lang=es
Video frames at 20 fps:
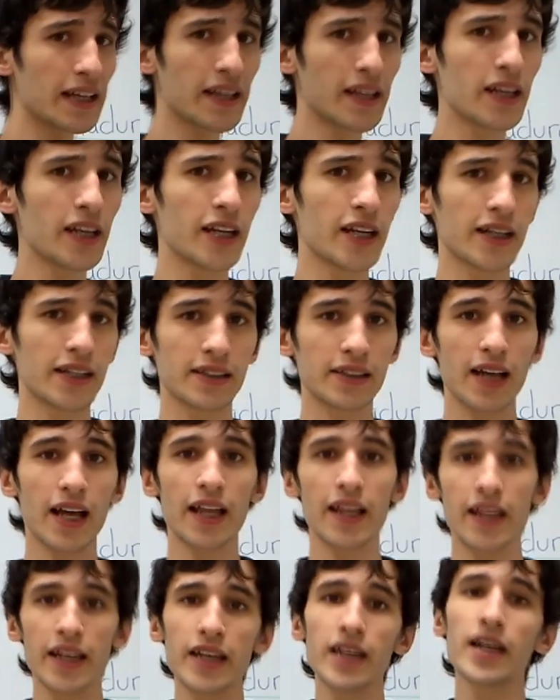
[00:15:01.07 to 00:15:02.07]
adeninas,
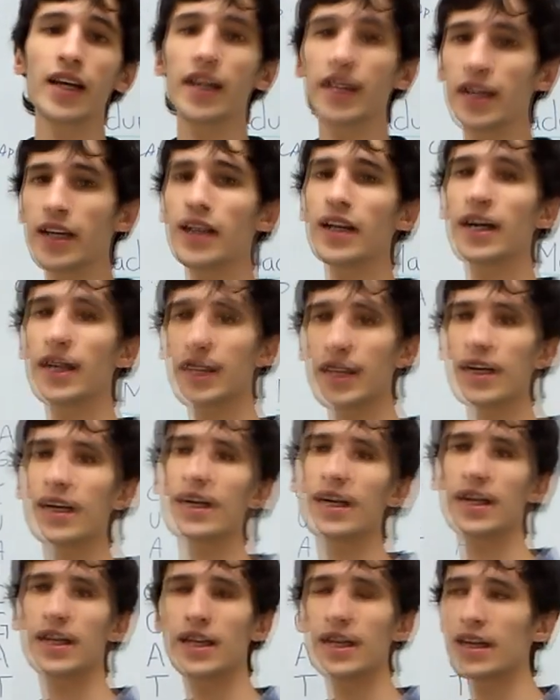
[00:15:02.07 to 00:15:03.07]
adenina, adenina,
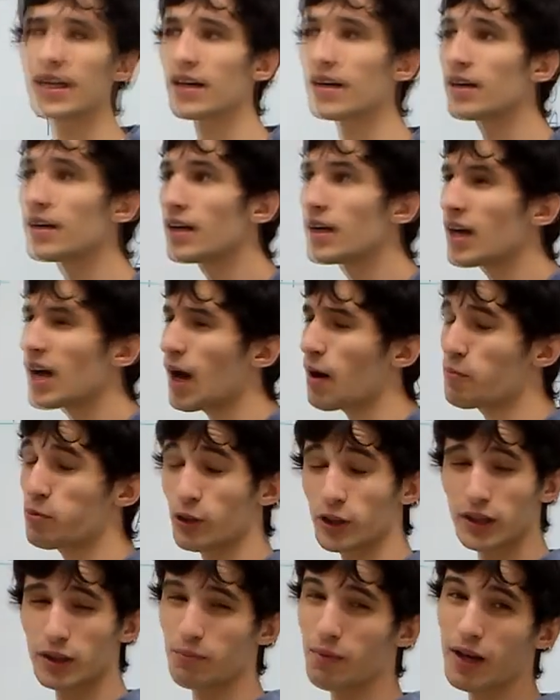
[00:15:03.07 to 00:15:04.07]
adenina, adenina,
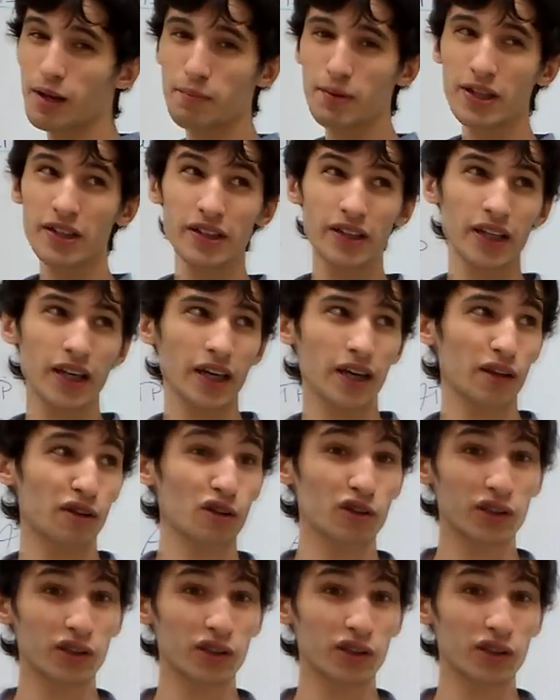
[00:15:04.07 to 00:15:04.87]
aproximadamente